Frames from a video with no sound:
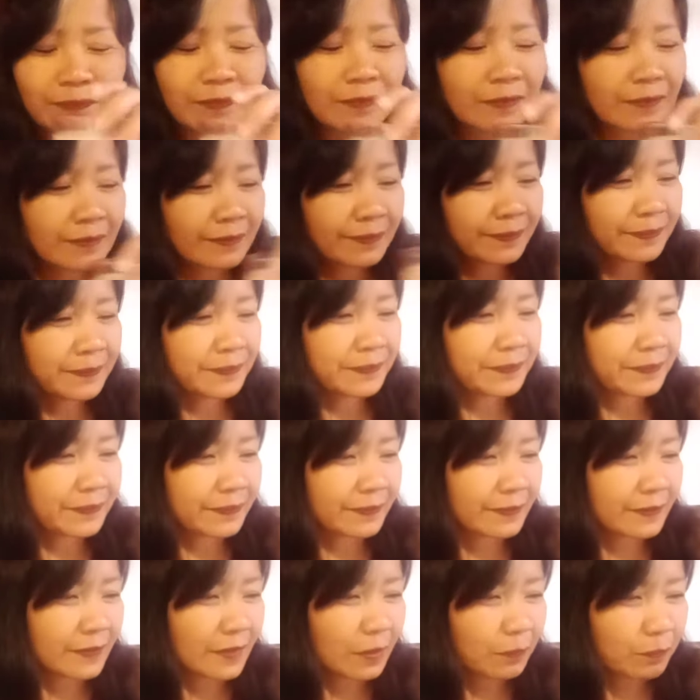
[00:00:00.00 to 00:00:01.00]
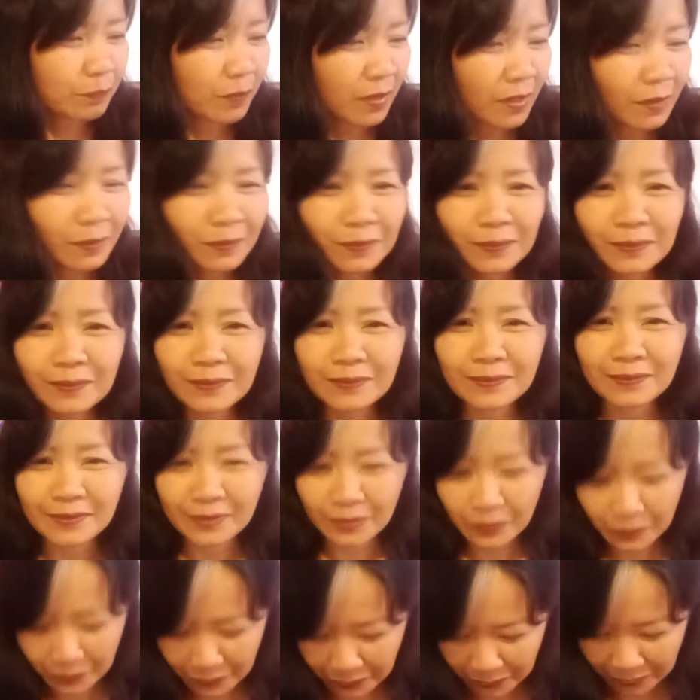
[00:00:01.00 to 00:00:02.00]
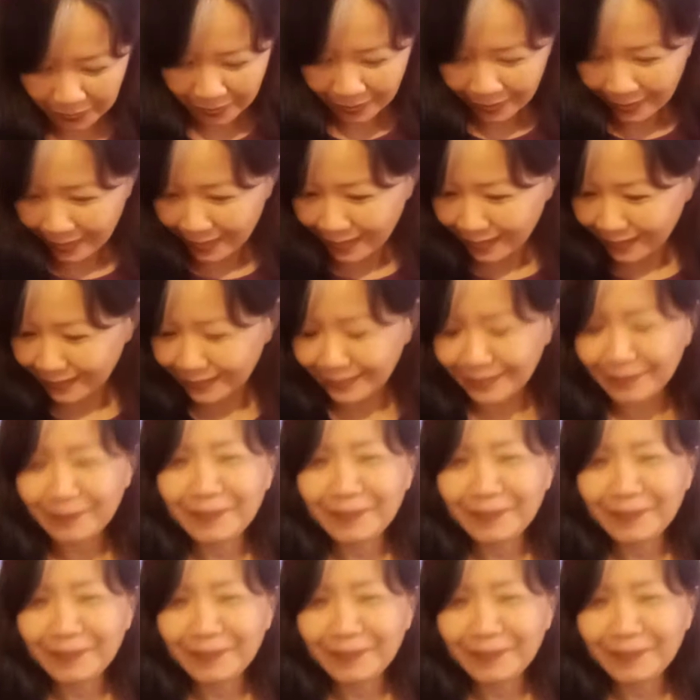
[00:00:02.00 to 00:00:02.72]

Hmm, ang bango, yun. I'm,